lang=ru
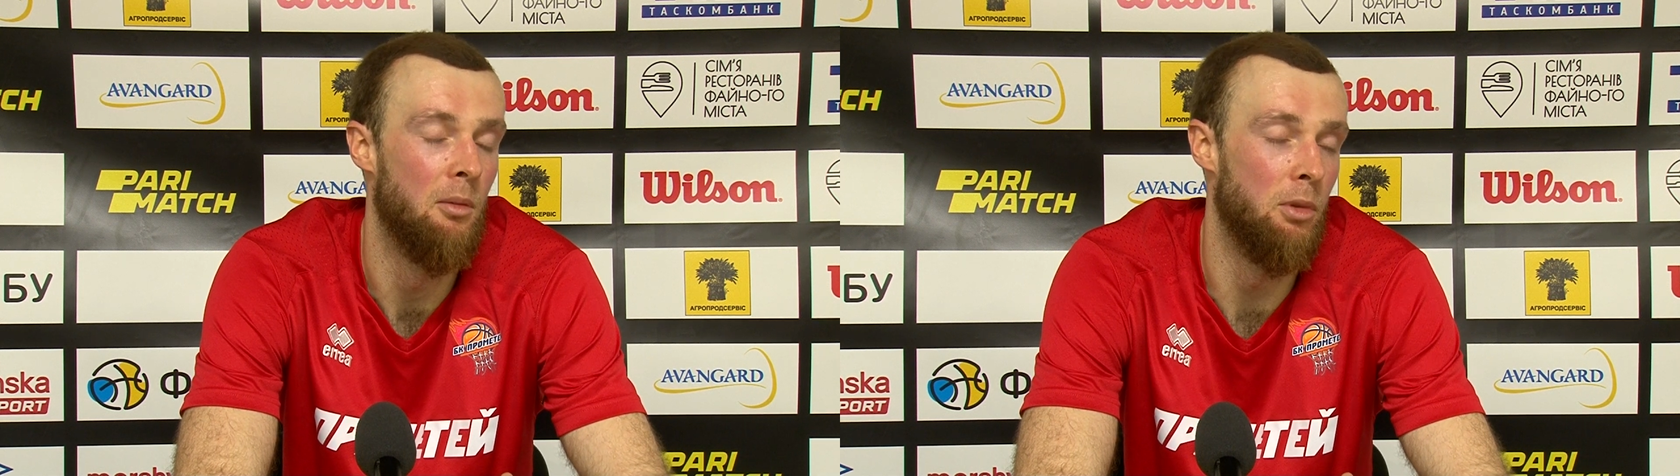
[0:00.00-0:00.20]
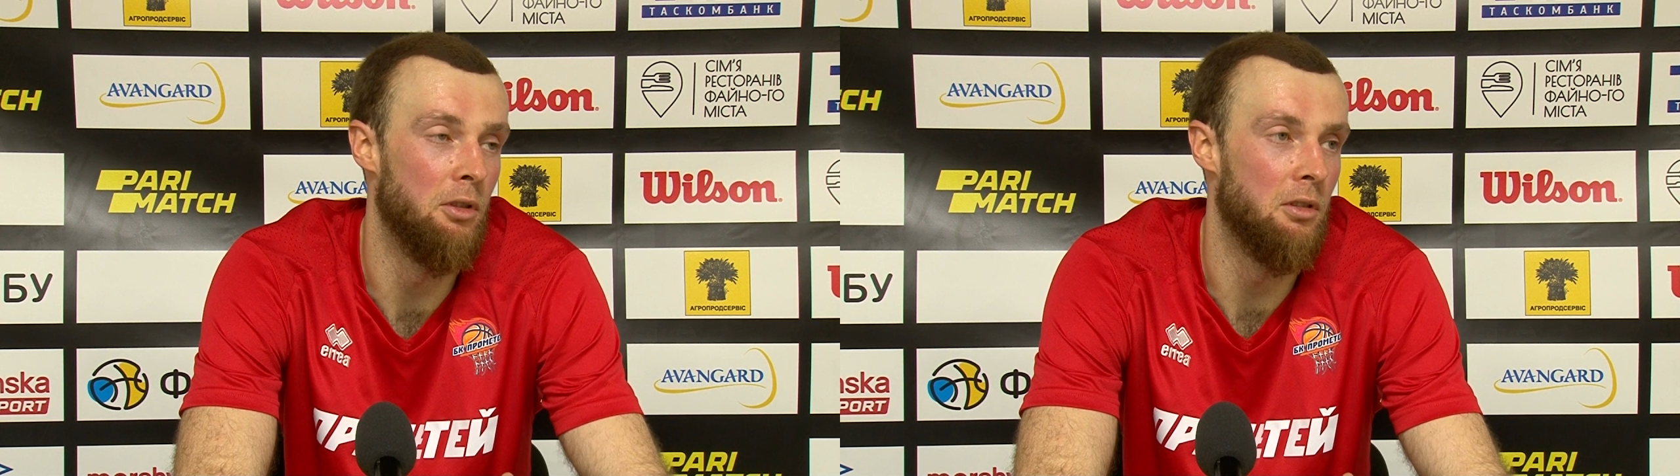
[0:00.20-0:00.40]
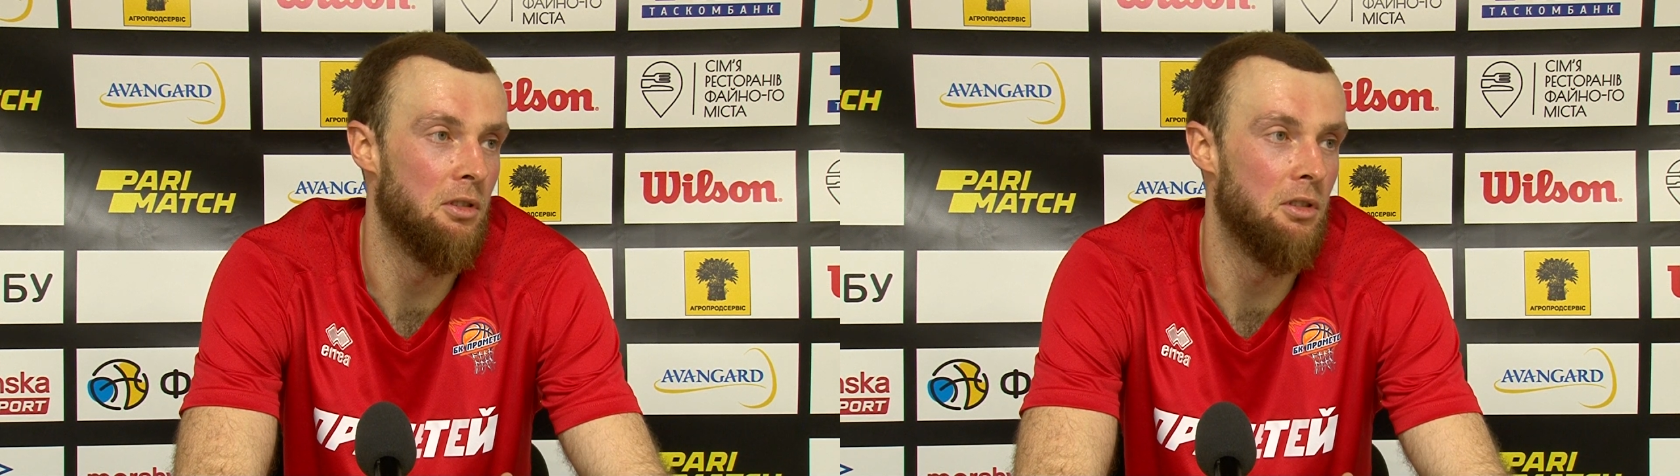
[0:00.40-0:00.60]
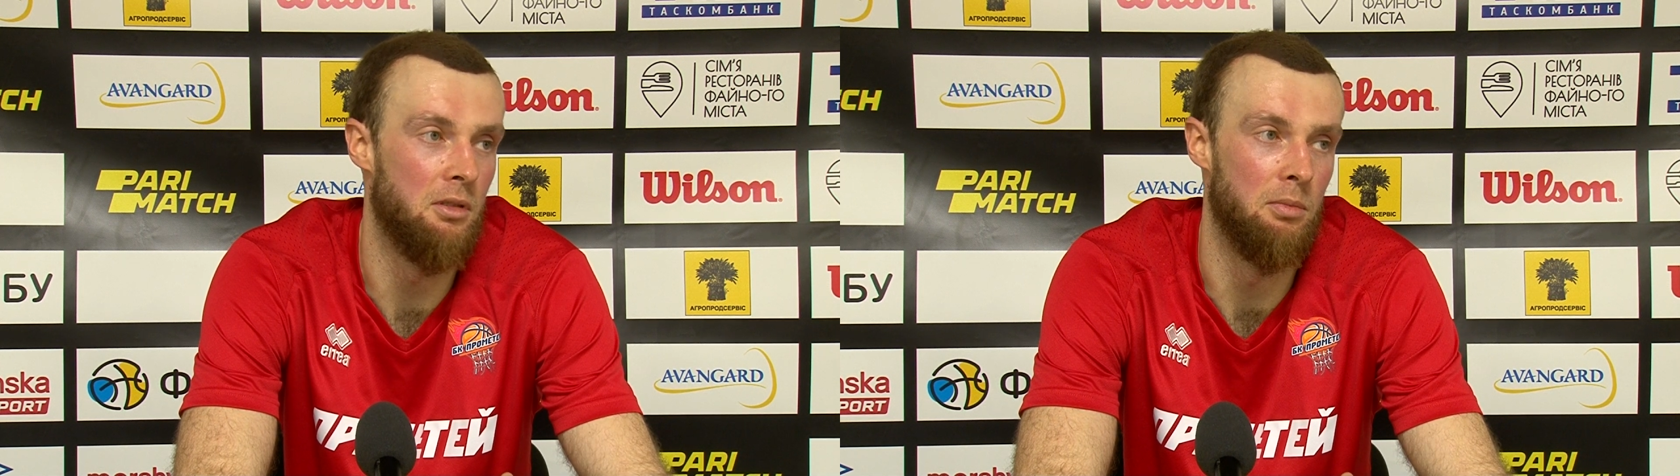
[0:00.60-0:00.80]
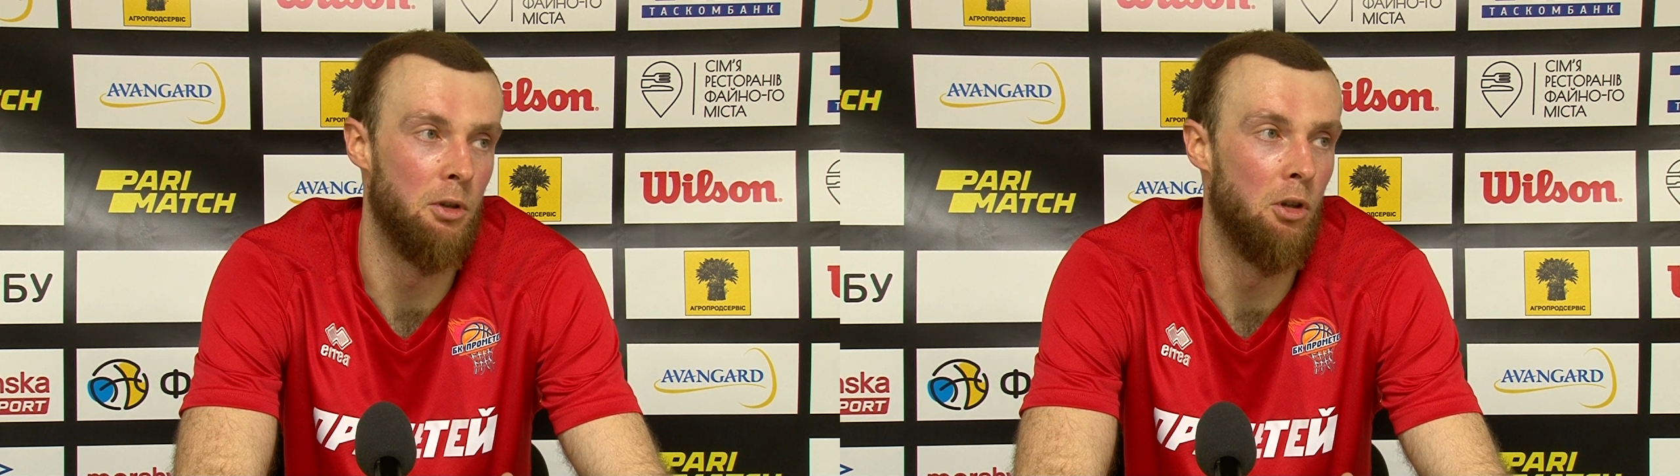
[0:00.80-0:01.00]

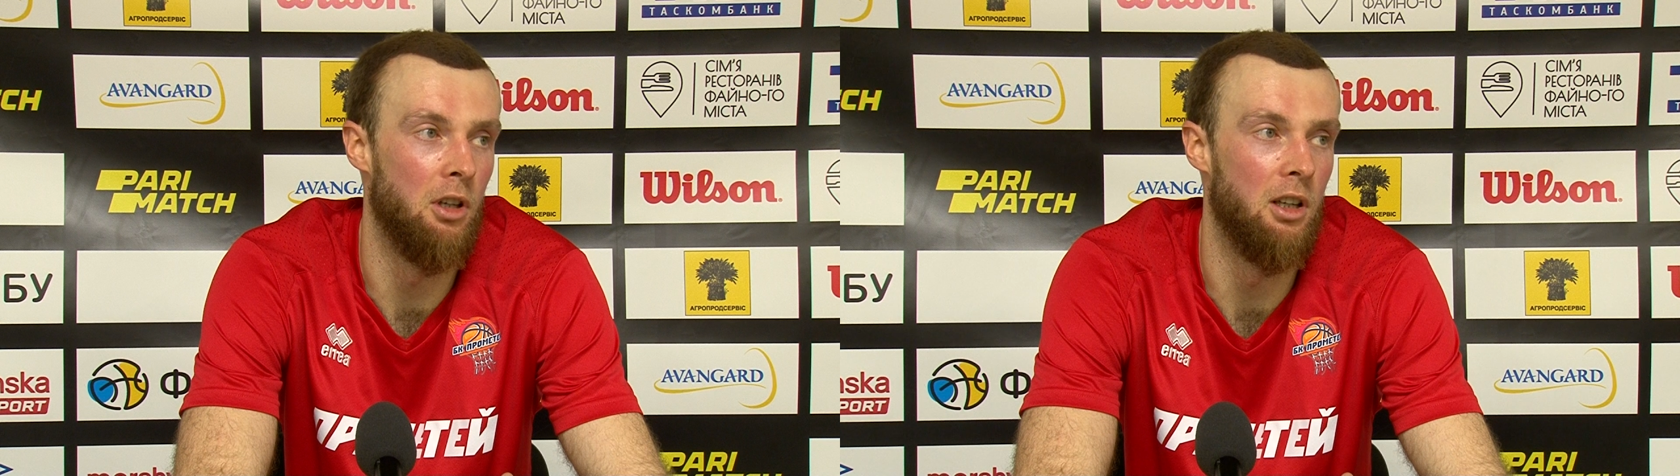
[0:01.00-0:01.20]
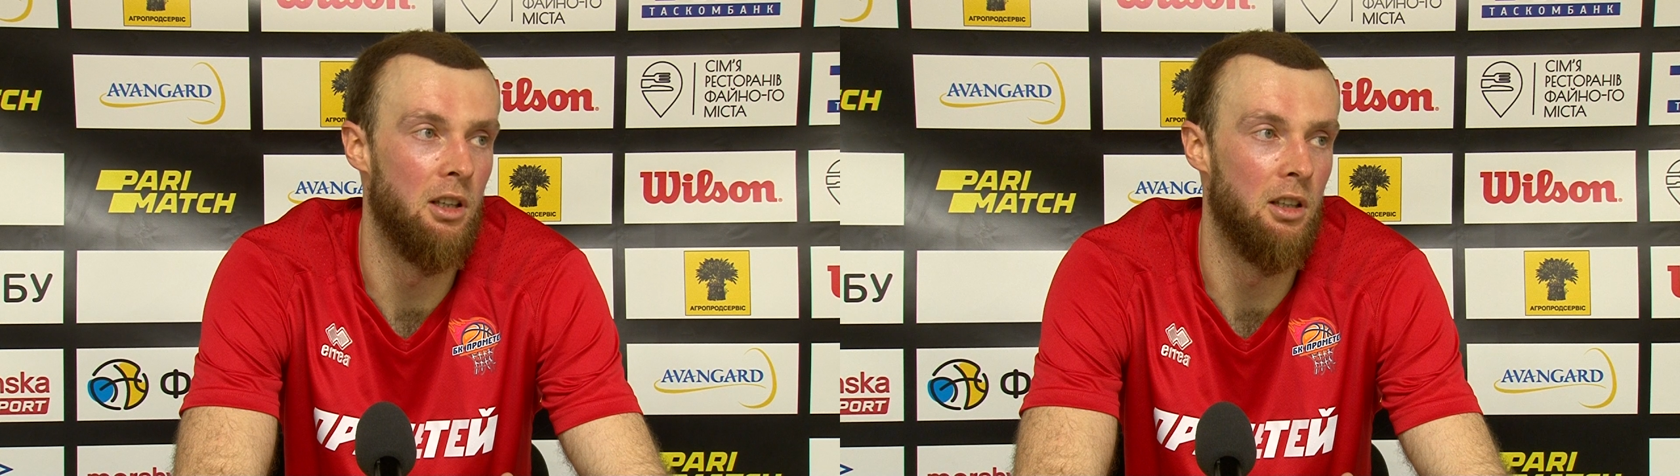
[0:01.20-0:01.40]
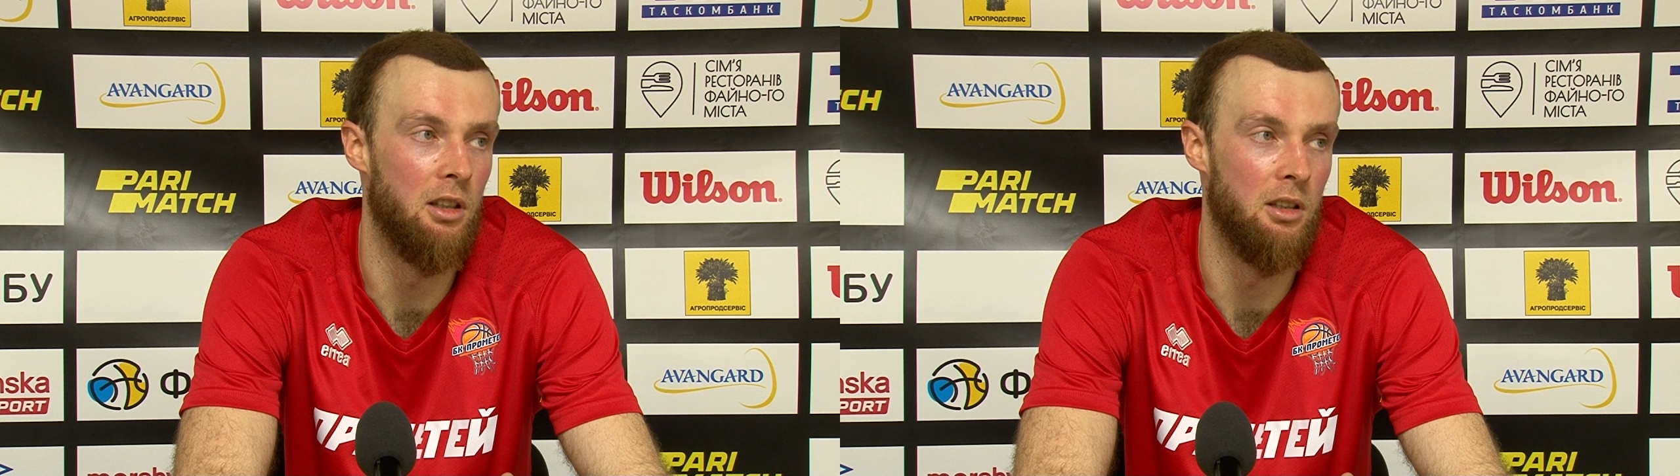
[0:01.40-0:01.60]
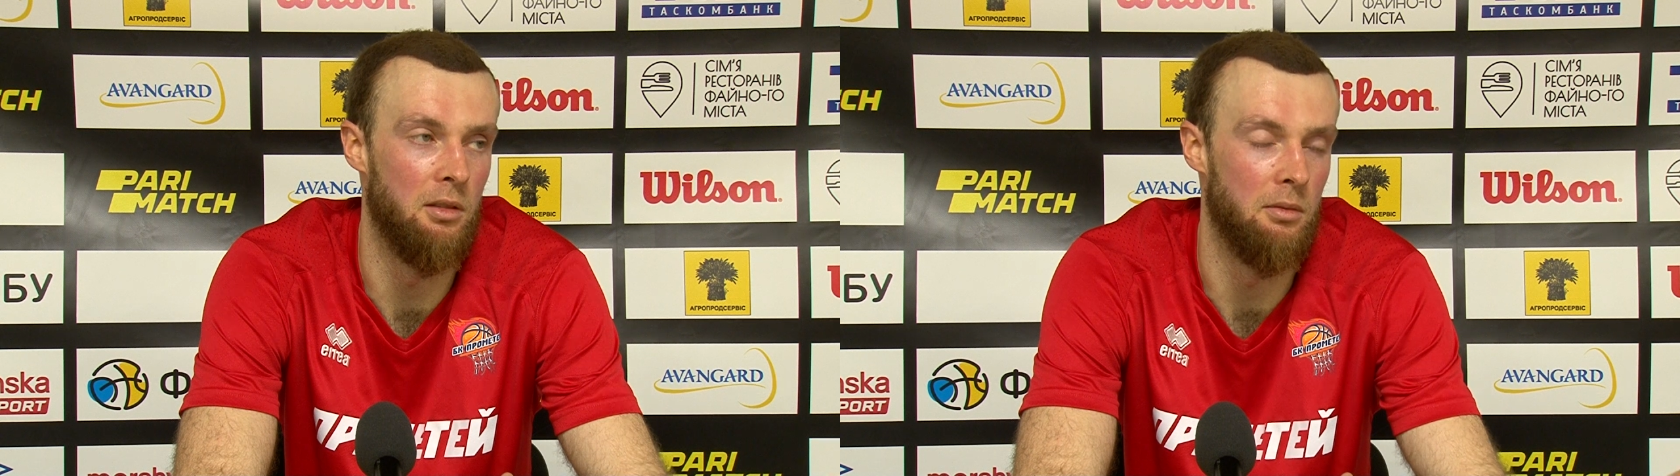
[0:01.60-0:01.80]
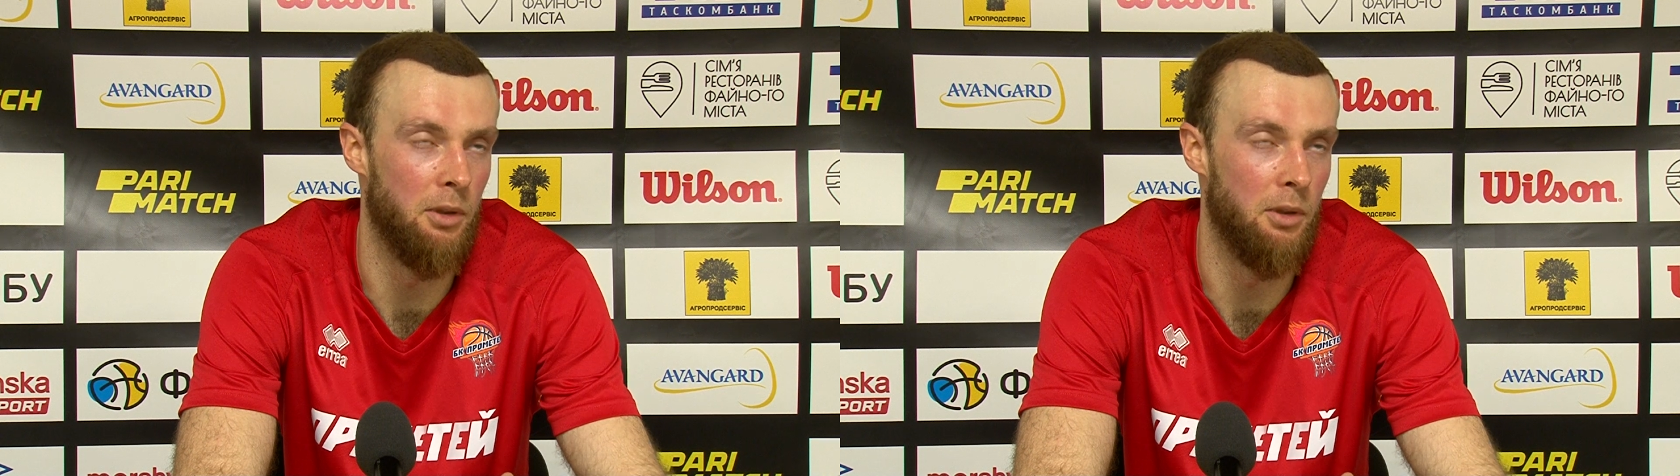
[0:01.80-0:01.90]
Плюс много